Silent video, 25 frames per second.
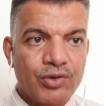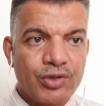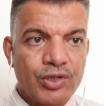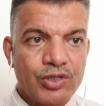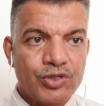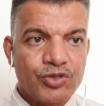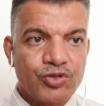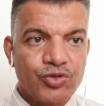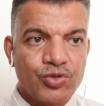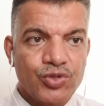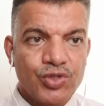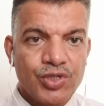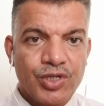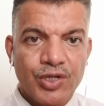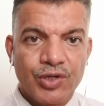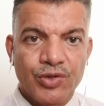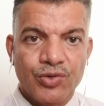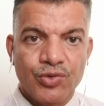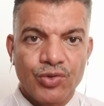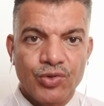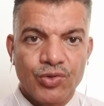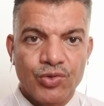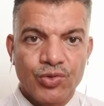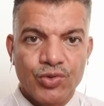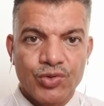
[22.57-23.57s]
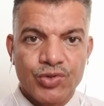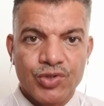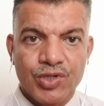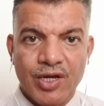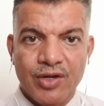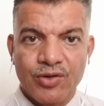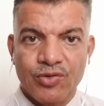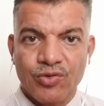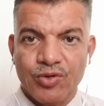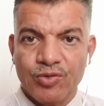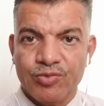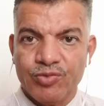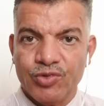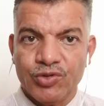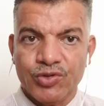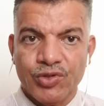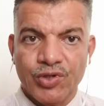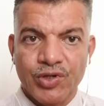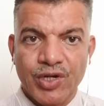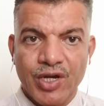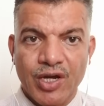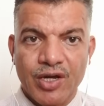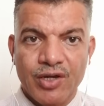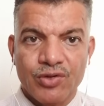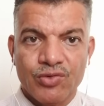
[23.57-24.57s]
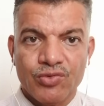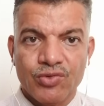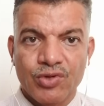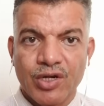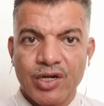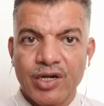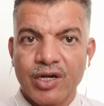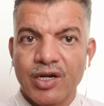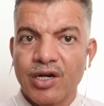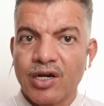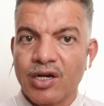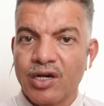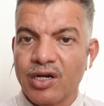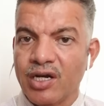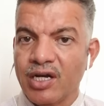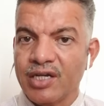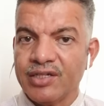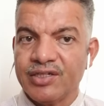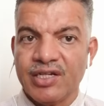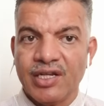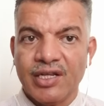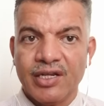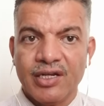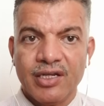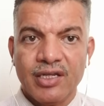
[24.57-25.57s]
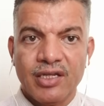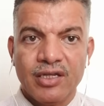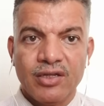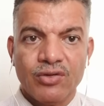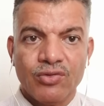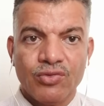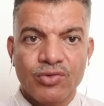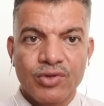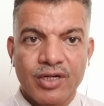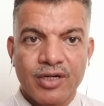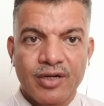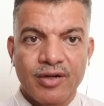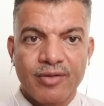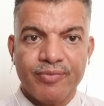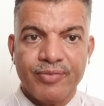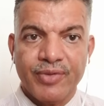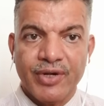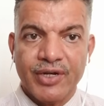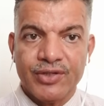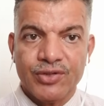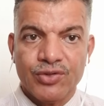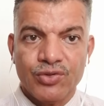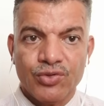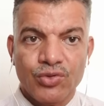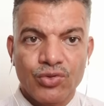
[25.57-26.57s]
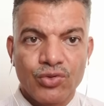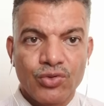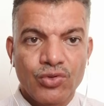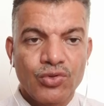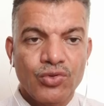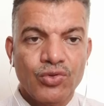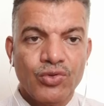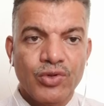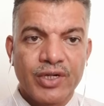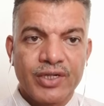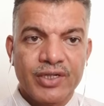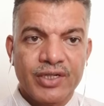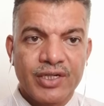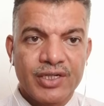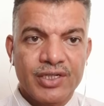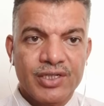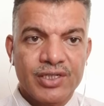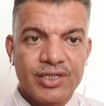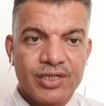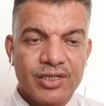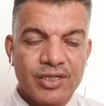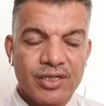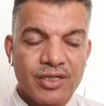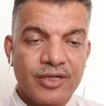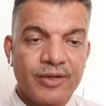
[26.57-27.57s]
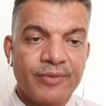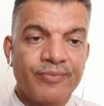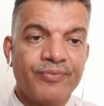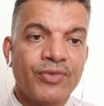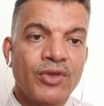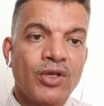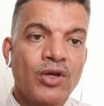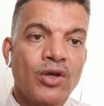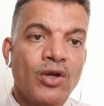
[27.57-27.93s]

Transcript: والتوسير وليوتار وبودريار وغاتاري وباديو ونانسي